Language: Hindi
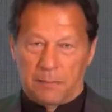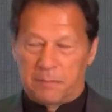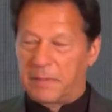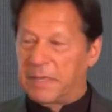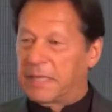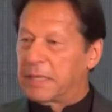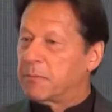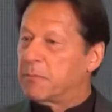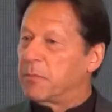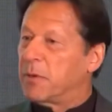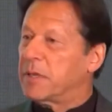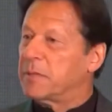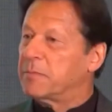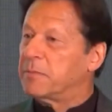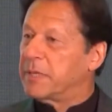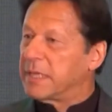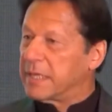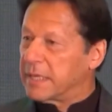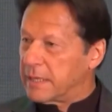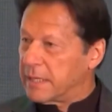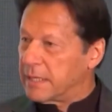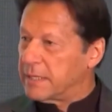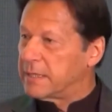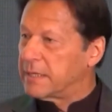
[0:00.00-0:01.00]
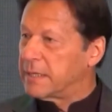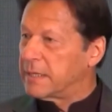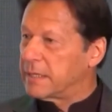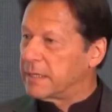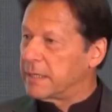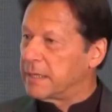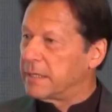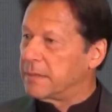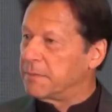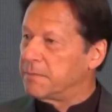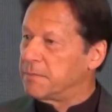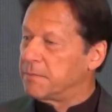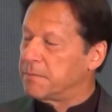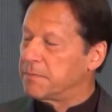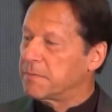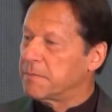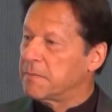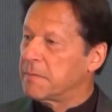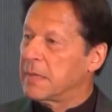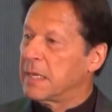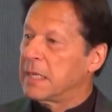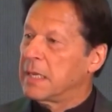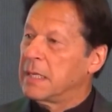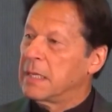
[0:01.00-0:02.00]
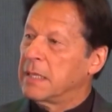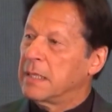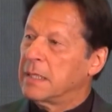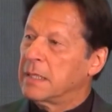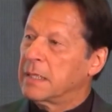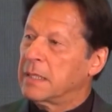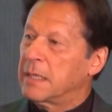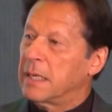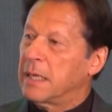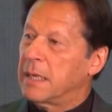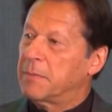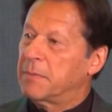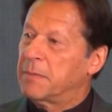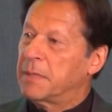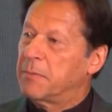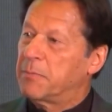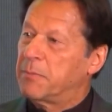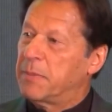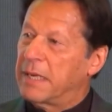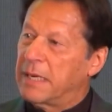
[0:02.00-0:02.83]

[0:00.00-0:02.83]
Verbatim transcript: आपने एक बहुत बड़ी गलती की कि आपने